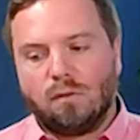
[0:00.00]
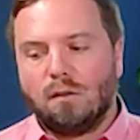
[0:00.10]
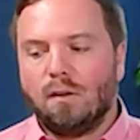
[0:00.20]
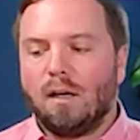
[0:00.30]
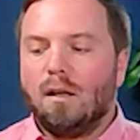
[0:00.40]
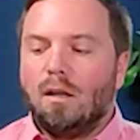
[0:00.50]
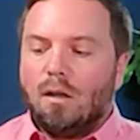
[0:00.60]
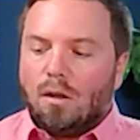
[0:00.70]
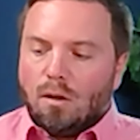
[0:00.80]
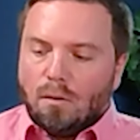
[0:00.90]
on va avoir
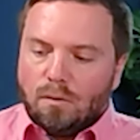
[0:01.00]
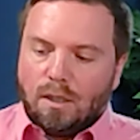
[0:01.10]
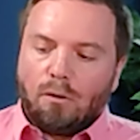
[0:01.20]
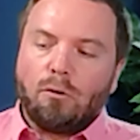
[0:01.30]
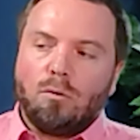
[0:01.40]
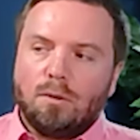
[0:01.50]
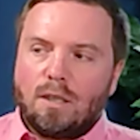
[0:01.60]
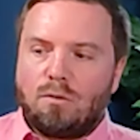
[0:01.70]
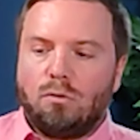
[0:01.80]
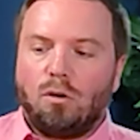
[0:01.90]
des
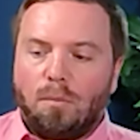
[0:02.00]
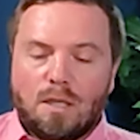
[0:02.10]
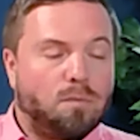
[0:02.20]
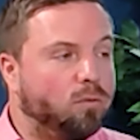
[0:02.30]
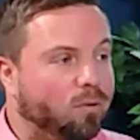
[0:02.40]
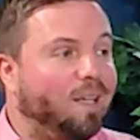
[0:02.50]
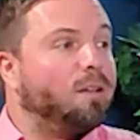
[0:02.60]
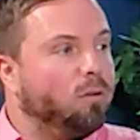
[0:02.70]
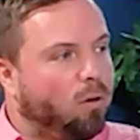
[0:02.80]
recommandations de remplacement, de date de